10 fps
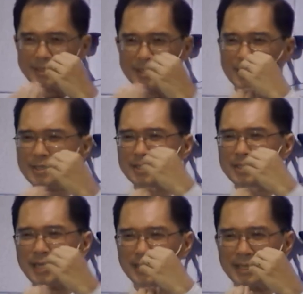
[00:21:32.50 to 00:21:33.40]
一直
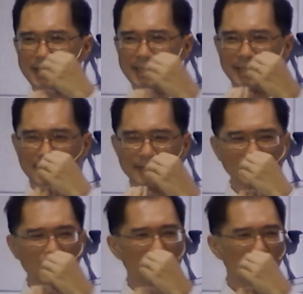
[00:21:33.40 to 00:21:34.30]
在这样的
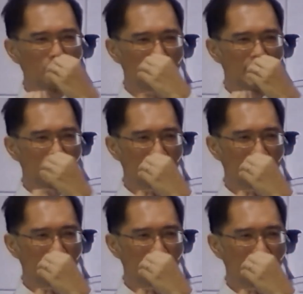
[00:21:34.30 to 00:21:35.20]
颤抖在
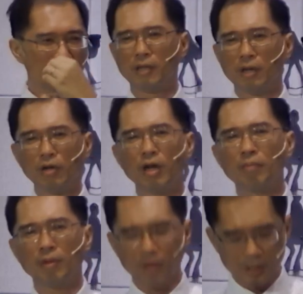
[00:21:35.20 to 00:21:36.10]
动哈。后来我
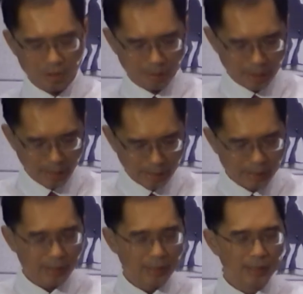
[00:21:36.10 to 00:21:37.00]
们发现，原来
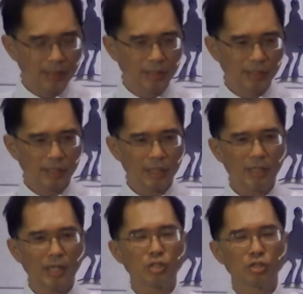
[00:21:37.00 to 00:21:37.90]
这个
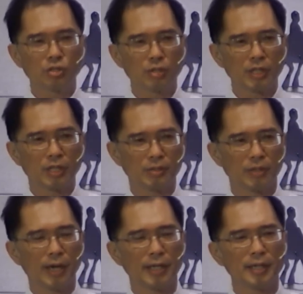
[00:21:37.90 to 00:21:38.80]
二十岁的女
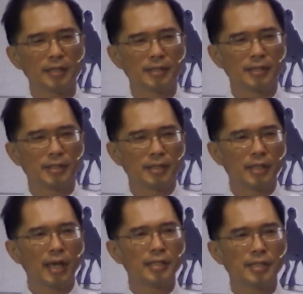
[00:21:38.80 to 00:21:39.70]
孩呢，
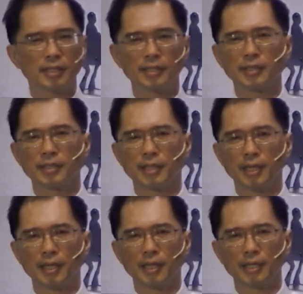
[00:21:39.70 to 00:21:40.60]
她已经
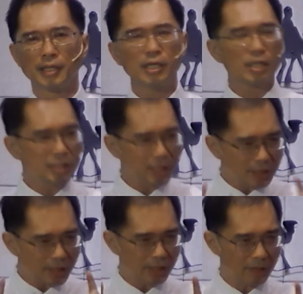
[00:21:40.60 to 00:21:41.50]
呃一个星
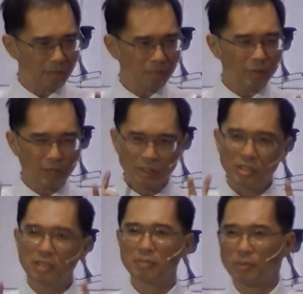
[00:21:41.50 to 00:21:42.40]
期不能
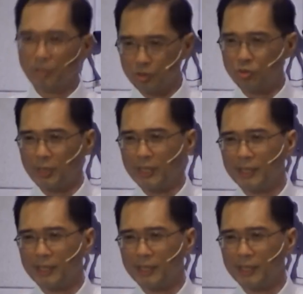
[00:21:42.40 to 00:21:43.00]
吃不能睡，